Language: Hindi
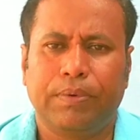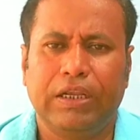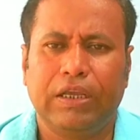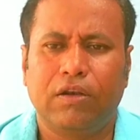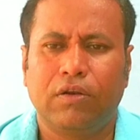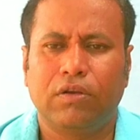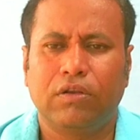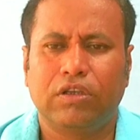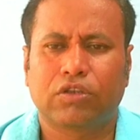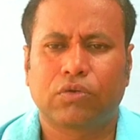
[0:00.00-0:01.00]
बिलियन
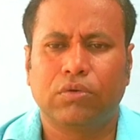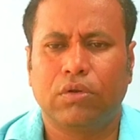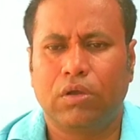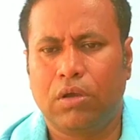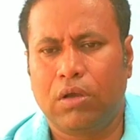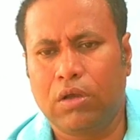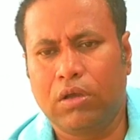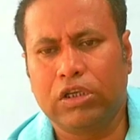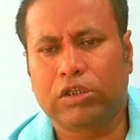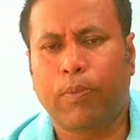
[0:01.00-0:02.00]

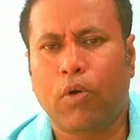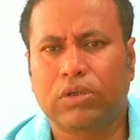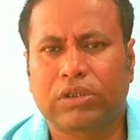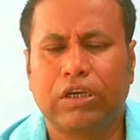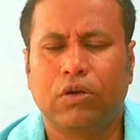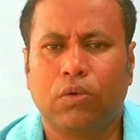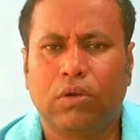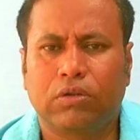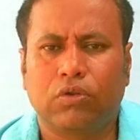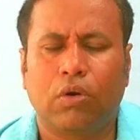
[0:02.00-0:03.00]
स्पोर्ट्स के
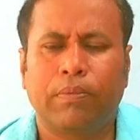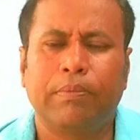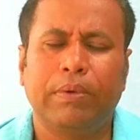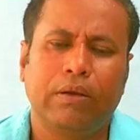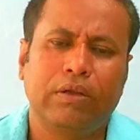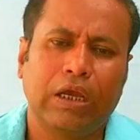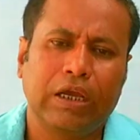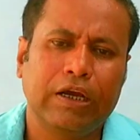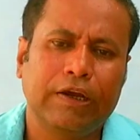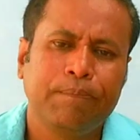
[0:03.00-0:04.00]
तौर पर मिल
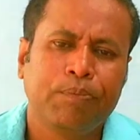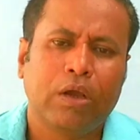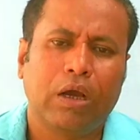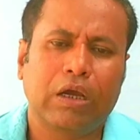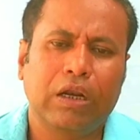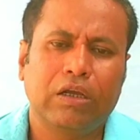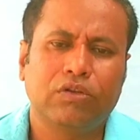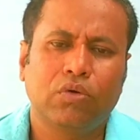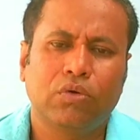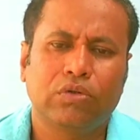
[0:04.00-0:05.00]
जाएगा अगला
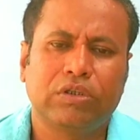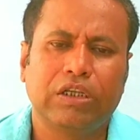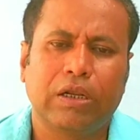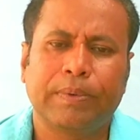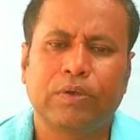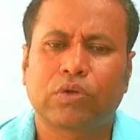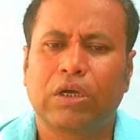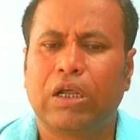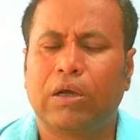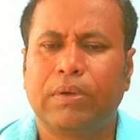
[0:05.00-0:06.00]
जो सिरप है
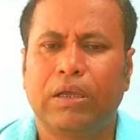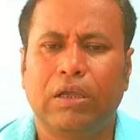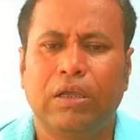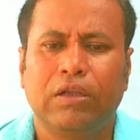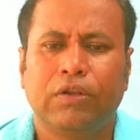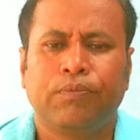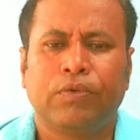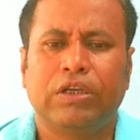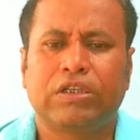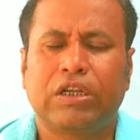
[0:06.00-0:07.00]
उसका नाम है
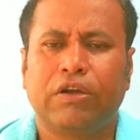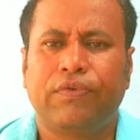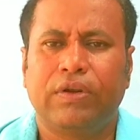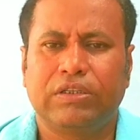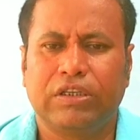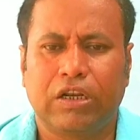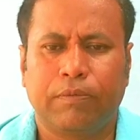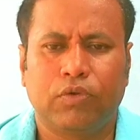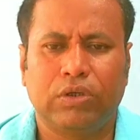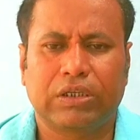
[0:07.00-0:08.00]
हिस्टा फ्री
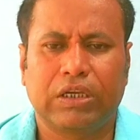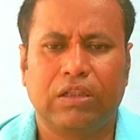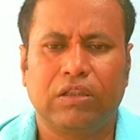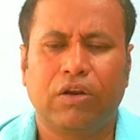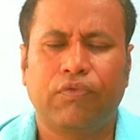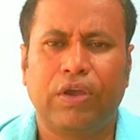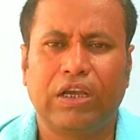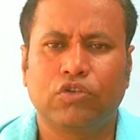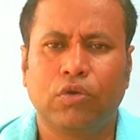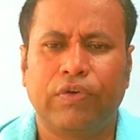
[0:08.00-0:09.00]
सिरप तो इसके अंदर
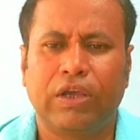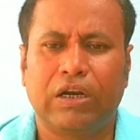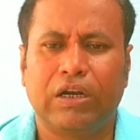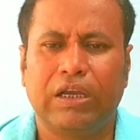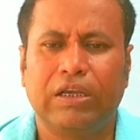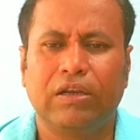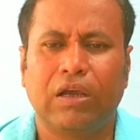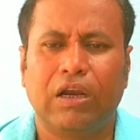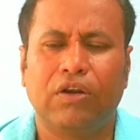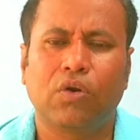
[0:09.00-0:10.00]
फेक्जोफेनाडाइन
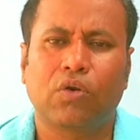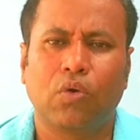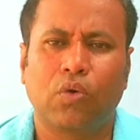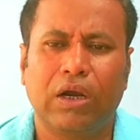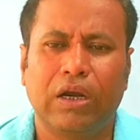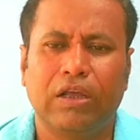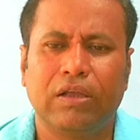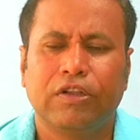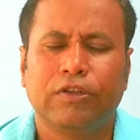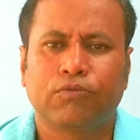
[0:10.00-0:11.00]
हाइड्रोक्लोराइड
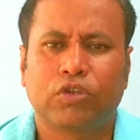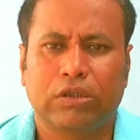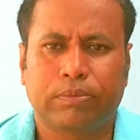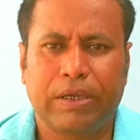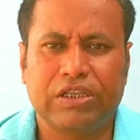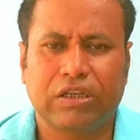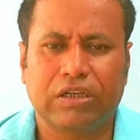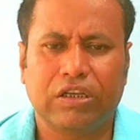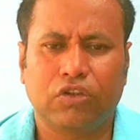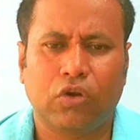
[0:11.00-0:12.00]

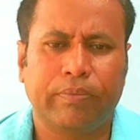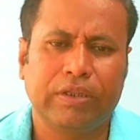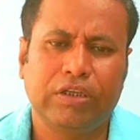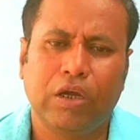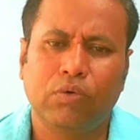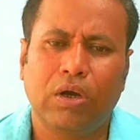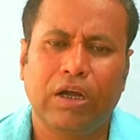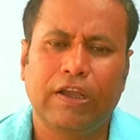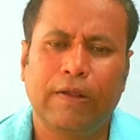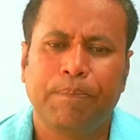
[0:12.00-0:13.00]
सस्पेंशन के तौर पे दिया हुआ
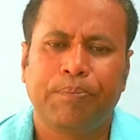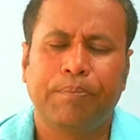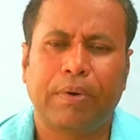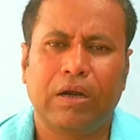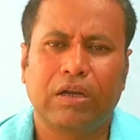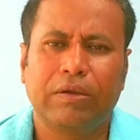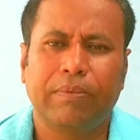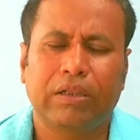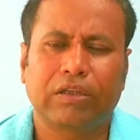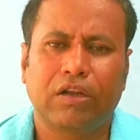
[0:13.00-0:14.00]
है ब्रांड की
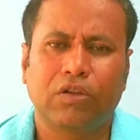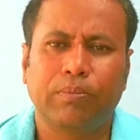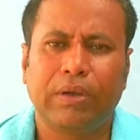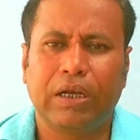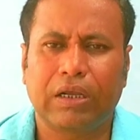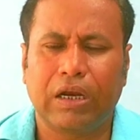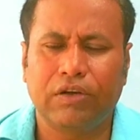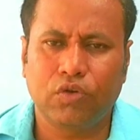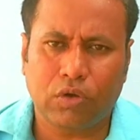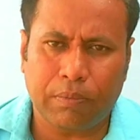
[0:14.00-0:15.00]
बात करें तो
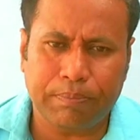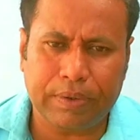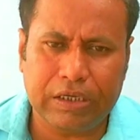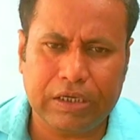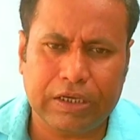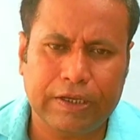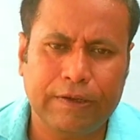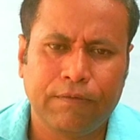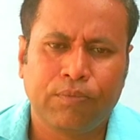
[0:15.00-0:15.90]
मैनकाइंड जो कंपनी है